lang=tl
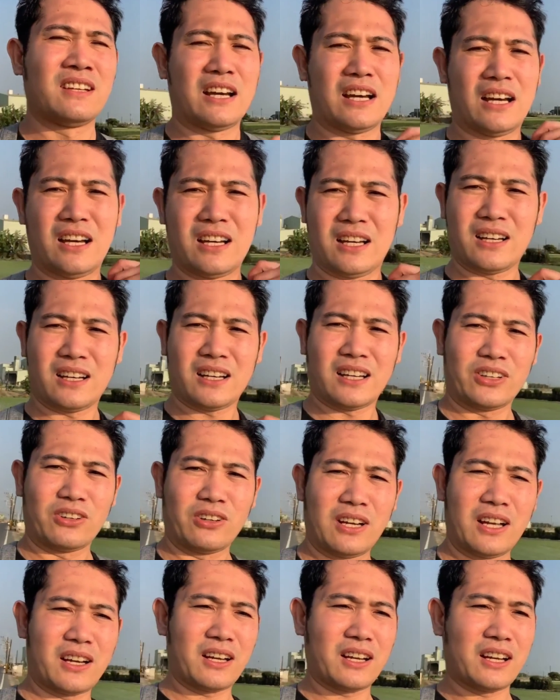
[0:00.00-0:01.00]
Uh,
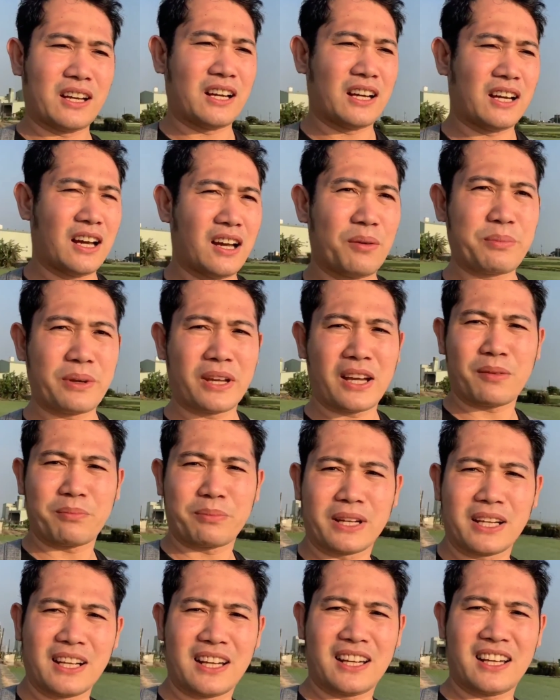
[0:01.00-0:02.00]
ano lang, ah,
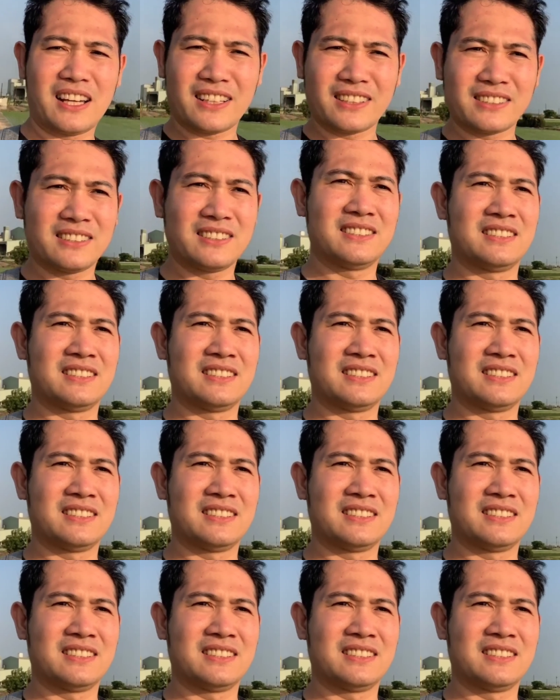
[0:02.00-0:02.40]
happy-happy uh, lang.